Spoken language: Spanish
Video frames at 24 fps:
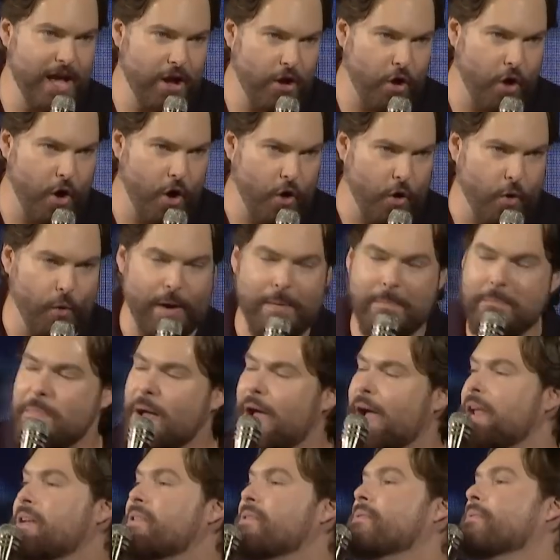de coco en
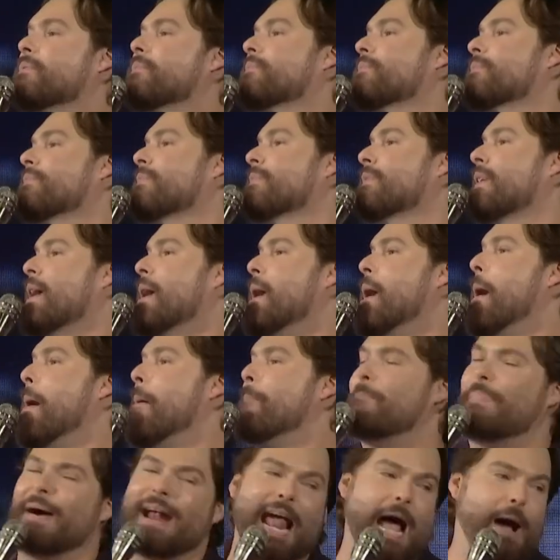mano,
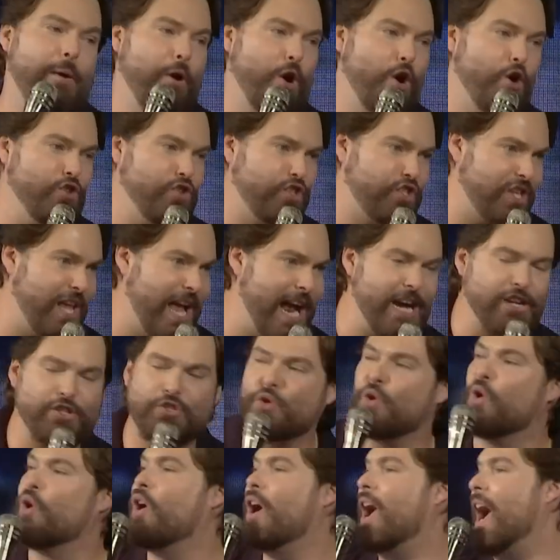para broncear
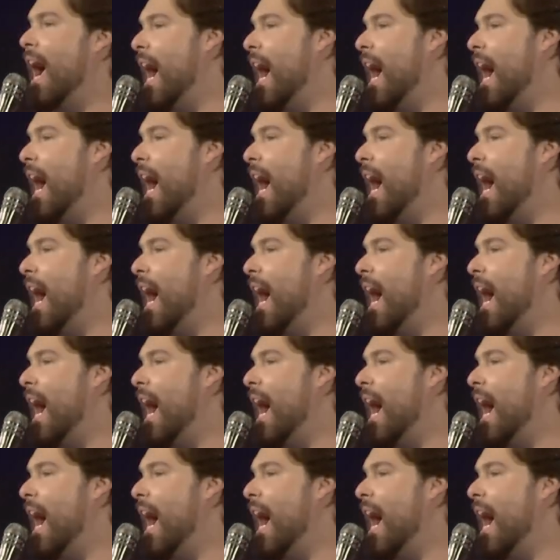sus